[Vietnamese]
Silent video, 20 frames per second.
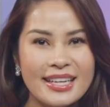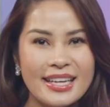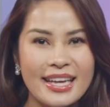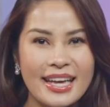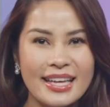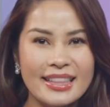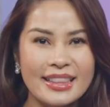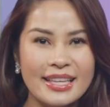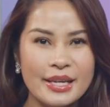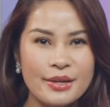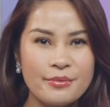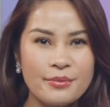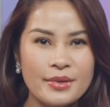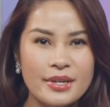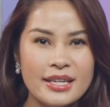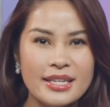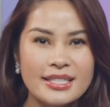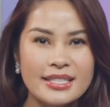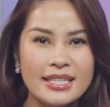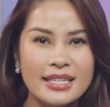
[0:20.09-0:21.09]
Kế tiếp,
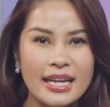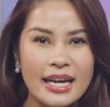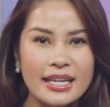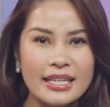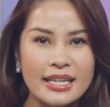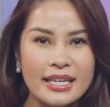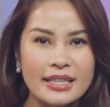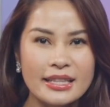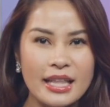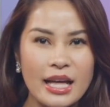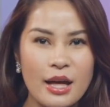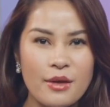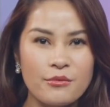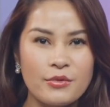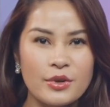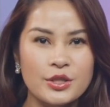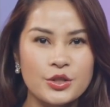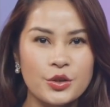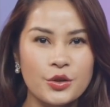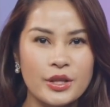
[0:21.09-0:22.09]
xin hãy điền tên
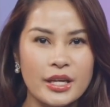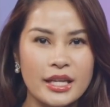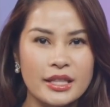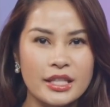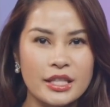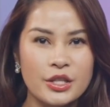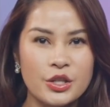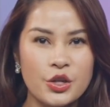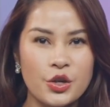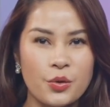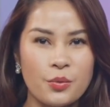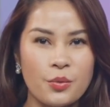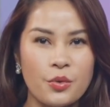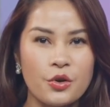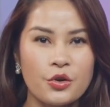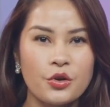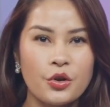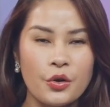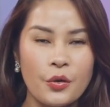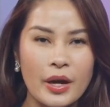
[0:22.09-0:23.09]
và số thẻ tín dụng
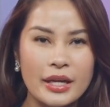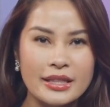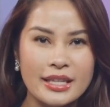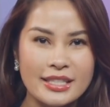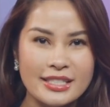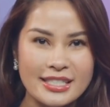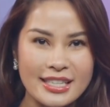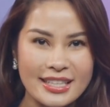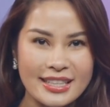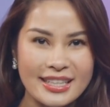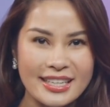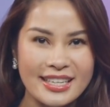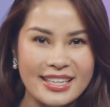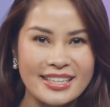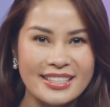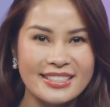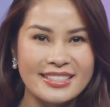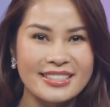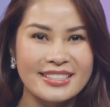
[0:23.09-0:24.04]
rồi hoàn tất trả tiền.